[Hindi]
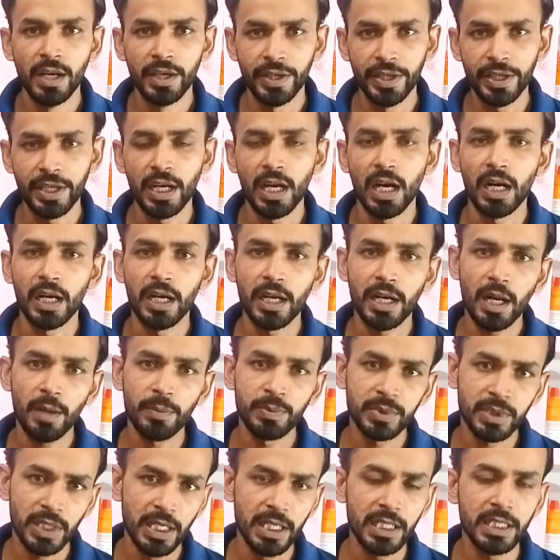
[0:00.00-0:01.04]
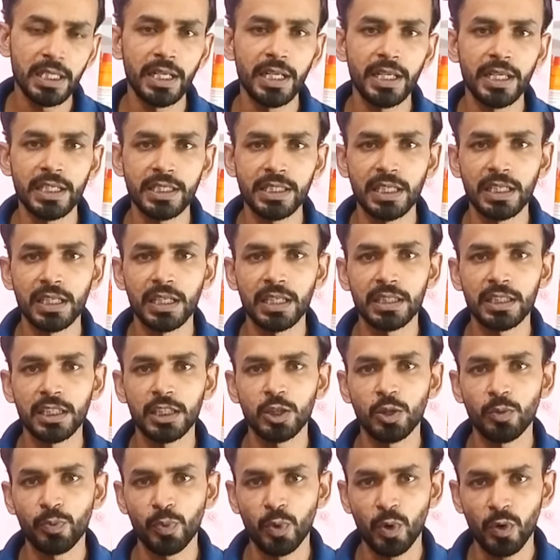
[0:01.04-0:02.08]
ठीक है अगर आप सही तरीके से करते
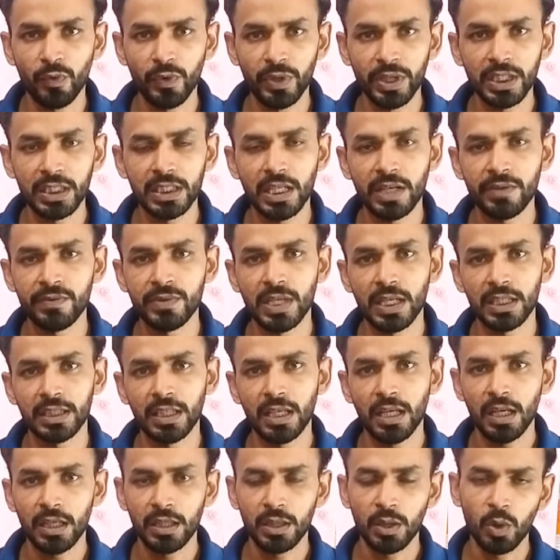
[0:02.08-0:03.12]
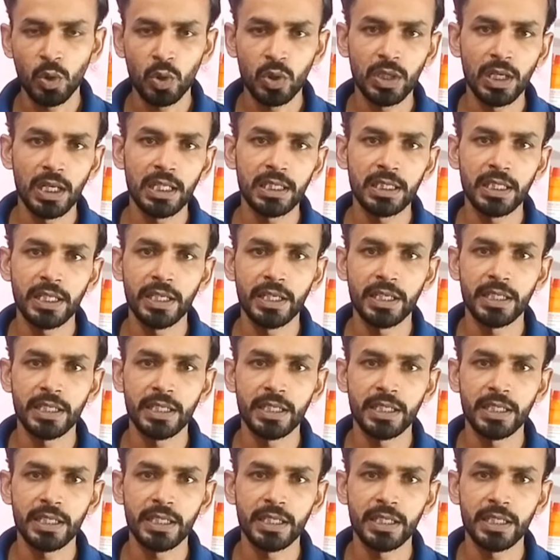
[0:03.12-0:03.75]
हैं तो प्रॉफिट की तरफ जाते हैं और गलत